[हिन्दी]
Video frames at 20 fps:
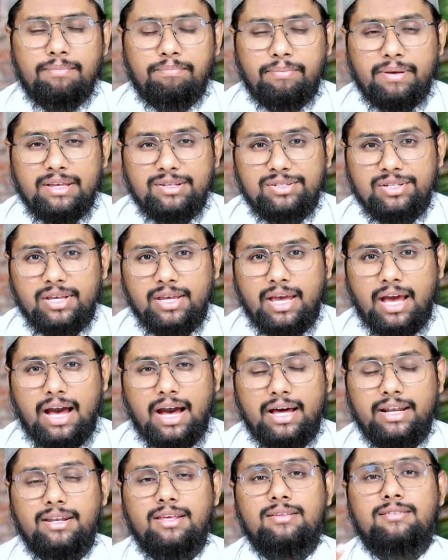या पैसे
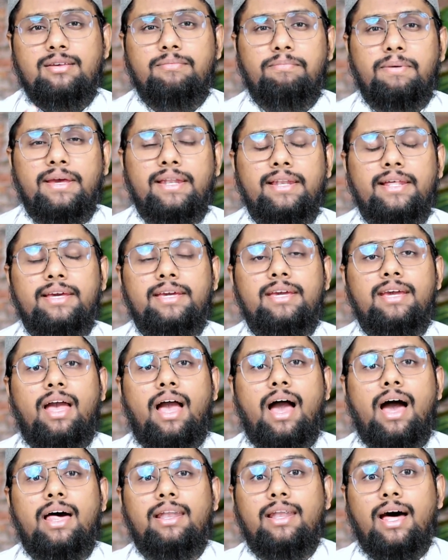आने से पहले
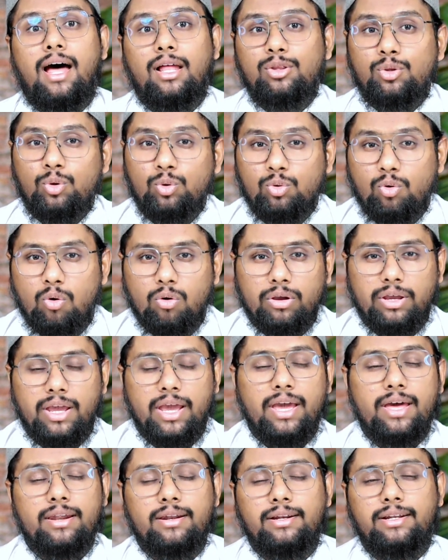ही हालात उनको
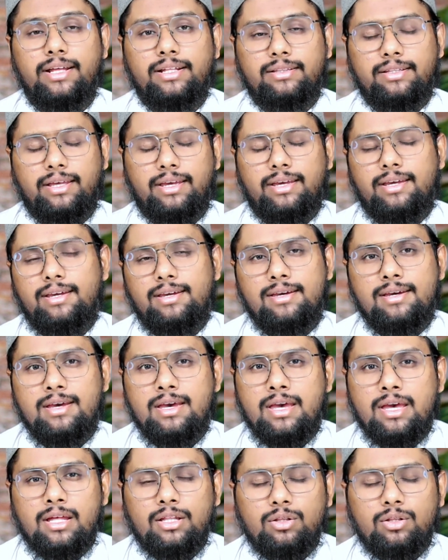घेर लेते हैं